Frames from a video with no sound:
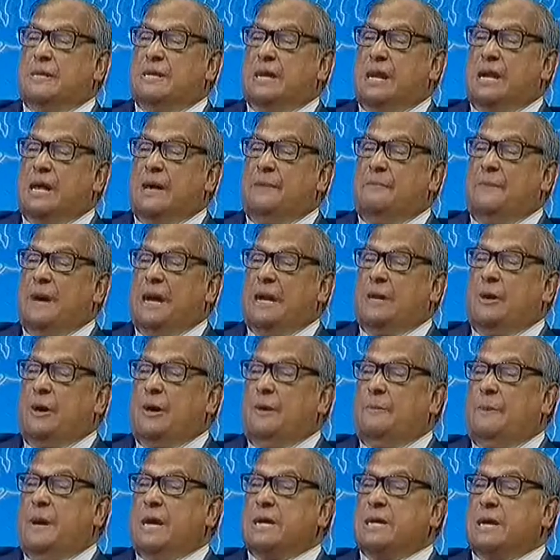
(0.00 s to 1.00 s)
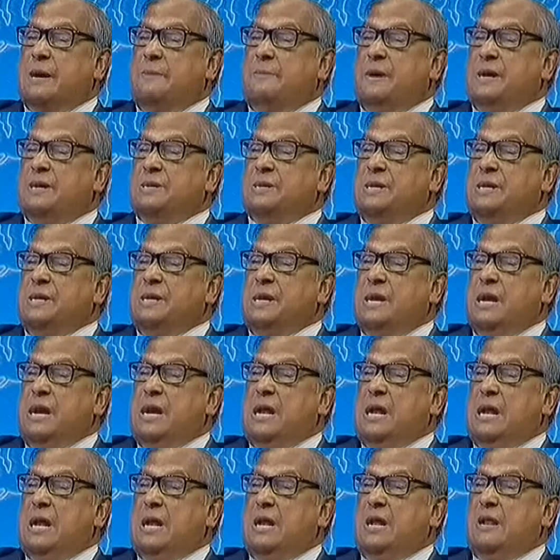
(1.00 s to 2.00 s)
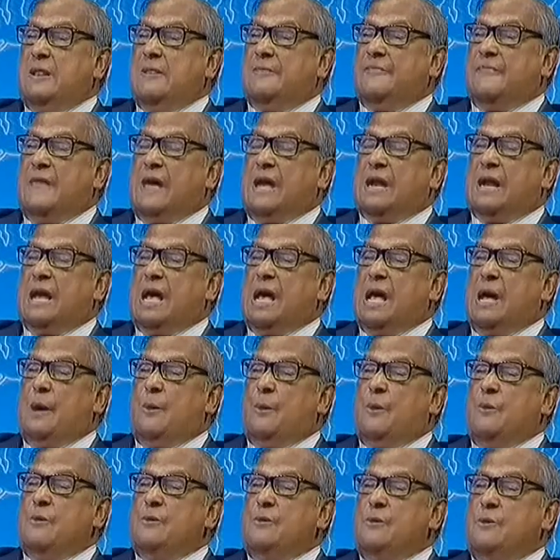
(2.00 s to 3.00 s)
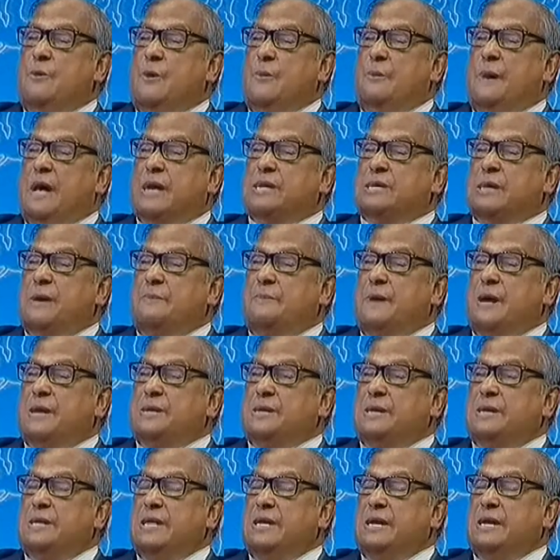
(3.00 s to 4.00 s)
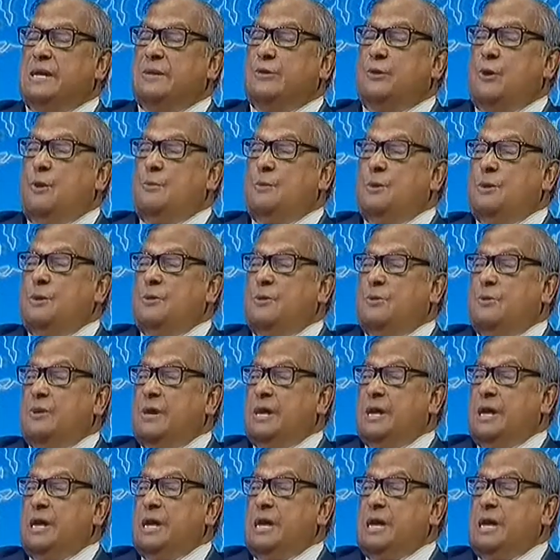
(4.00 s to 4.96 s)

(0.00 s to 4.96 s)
যারা মালয় ভাষাভাষী তারা অন্য ভাষাভাষীদের দমন করে